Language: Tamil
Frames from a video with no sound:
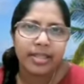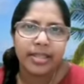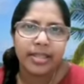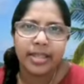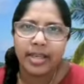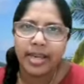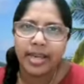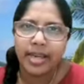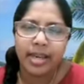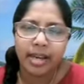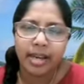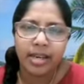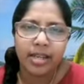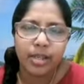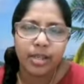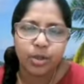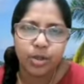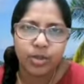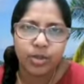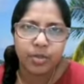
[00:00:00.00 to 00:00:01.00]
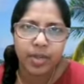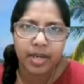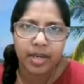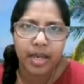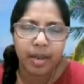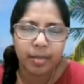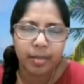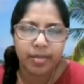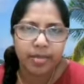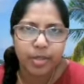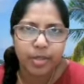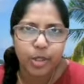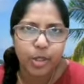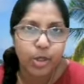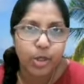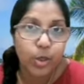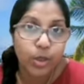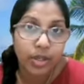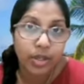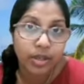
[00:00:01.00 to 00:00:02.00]
நிறைய நாள் யூஸ் பண்ணாம
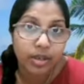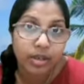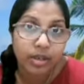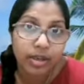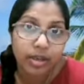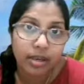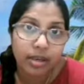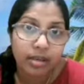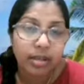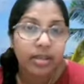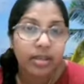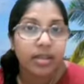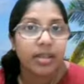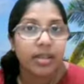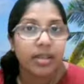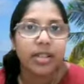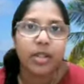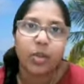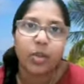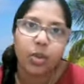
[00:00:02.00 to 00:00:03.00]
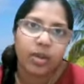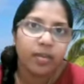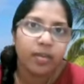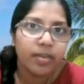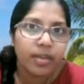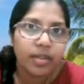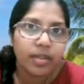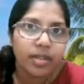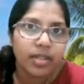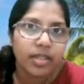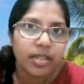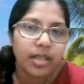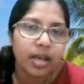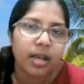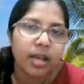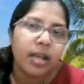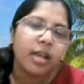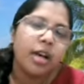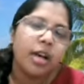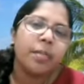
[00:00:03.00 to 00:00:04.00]
வச்சிருந்த ஒரு கிணறு அந்த கிணத்துக்குள்ள
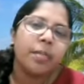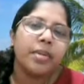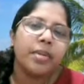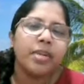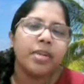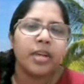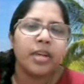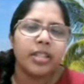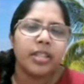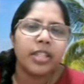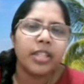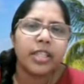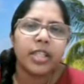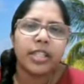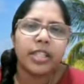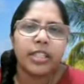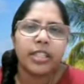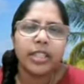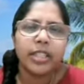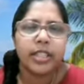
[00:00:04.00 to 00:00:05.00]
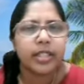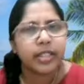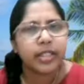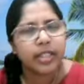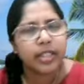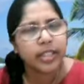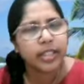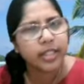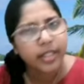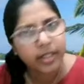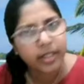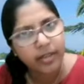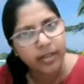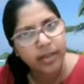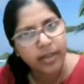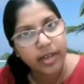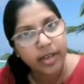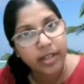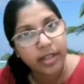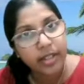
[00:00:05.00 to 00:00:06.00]
விழுந்துட்டான் அது கத்தி கத்தி கத்தி கத்தி
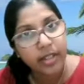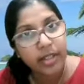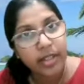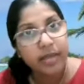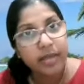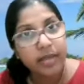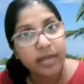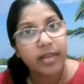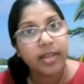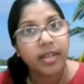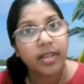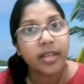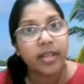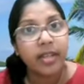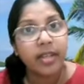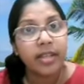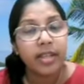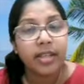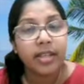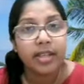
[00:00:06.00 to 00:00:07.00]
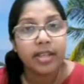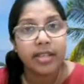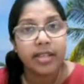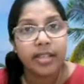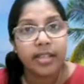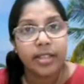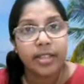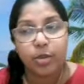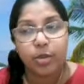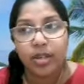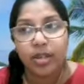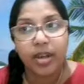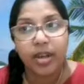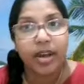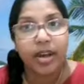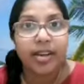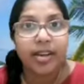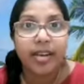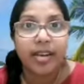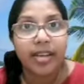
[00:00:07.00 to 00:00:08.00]
இருக்கிற இடத்துல இவருக்கு
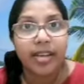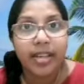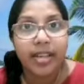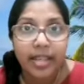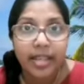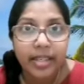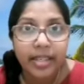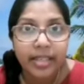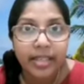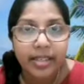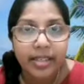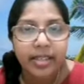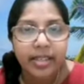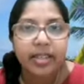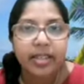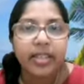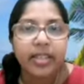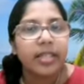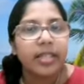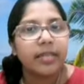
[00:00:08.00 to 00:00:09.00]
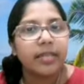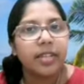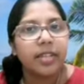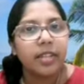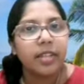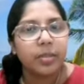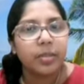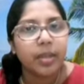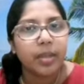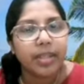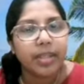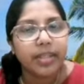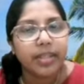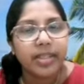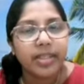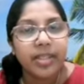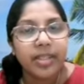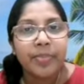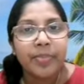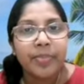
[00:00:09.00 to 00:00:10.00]
சொந்தக்காரருக்கு கேட்டிருக்கு கேட்டு வந்து பார்த்து